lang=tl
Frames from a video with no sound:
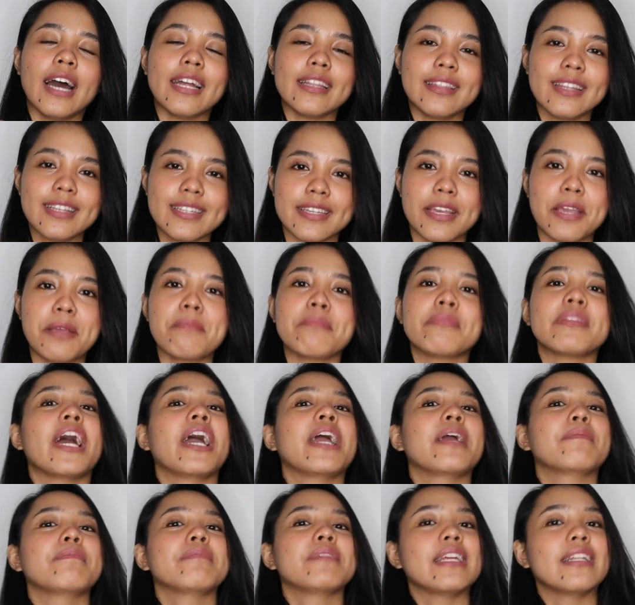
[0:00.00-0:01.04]
at the same
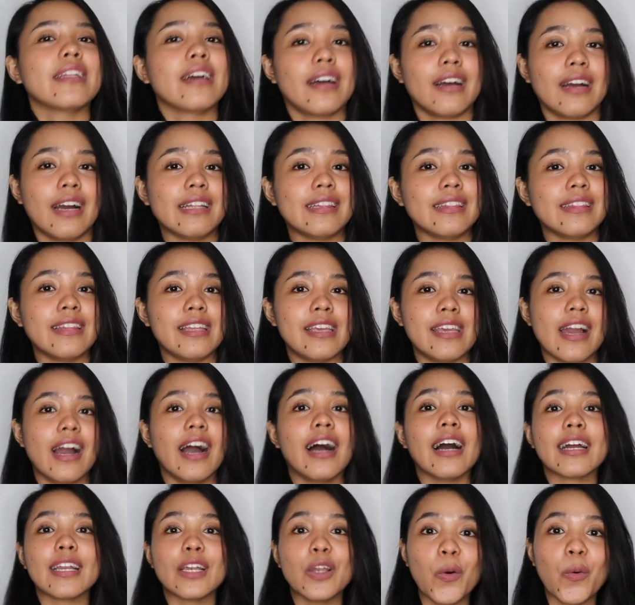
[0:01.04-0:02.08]
time, kinakat
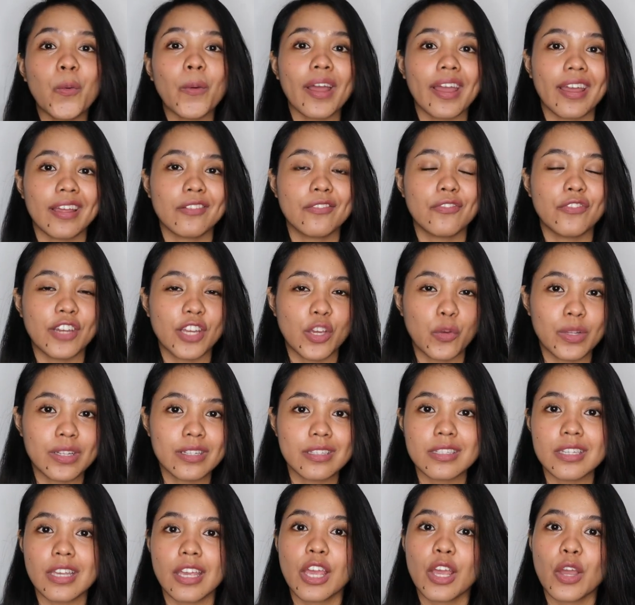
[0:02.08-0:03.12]
niya ang low-end
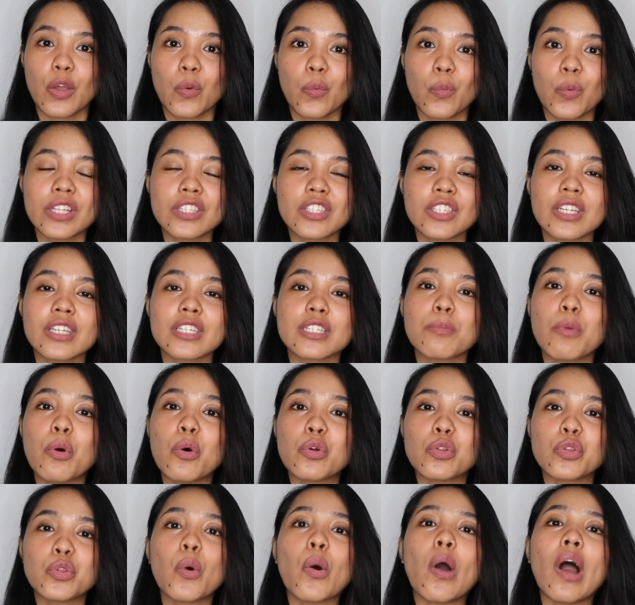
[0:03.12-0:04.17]
frequency, which is
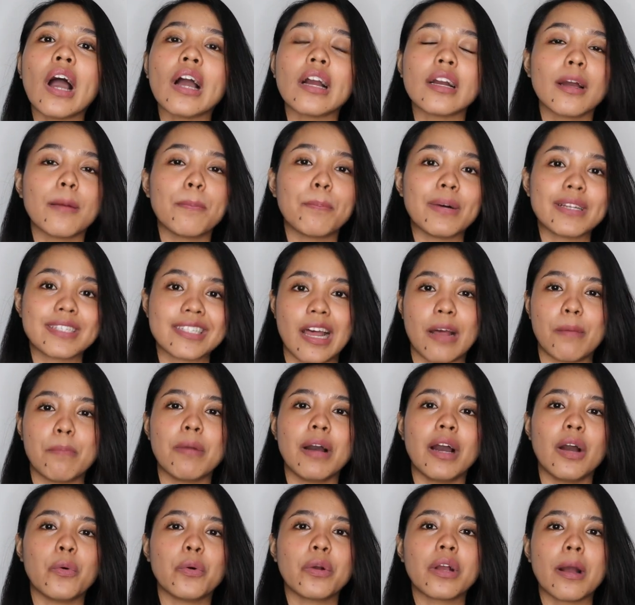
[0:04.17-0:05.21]
mo to ang
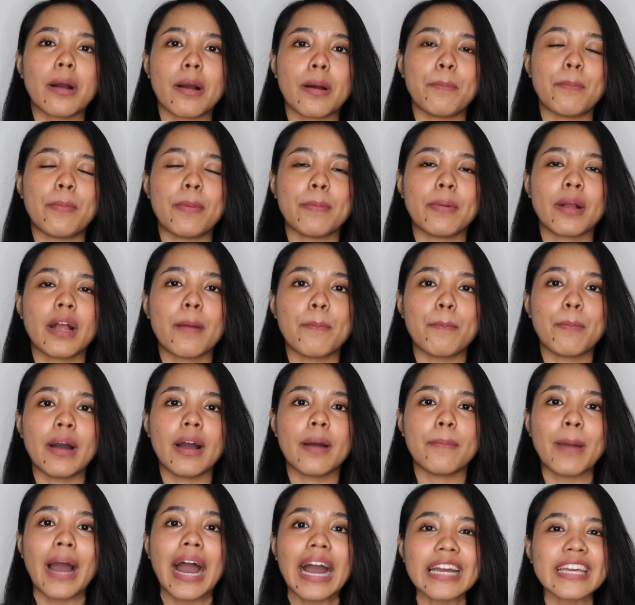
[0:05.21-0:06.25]
gapasaba o
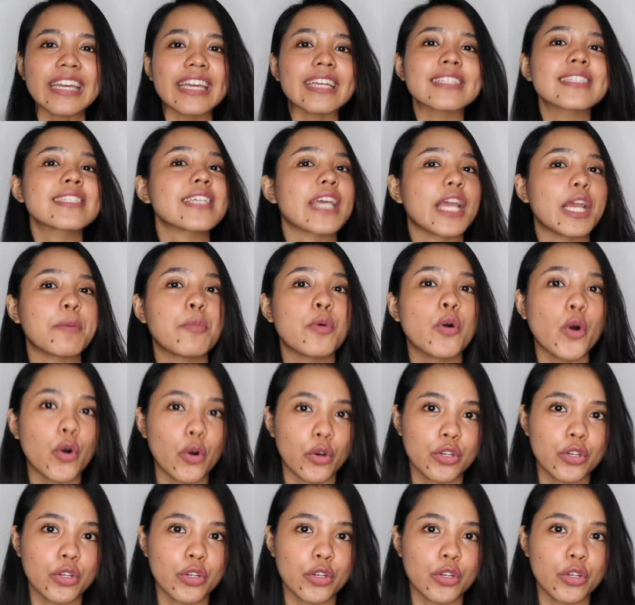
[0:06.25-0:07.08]
gapapangit sa imong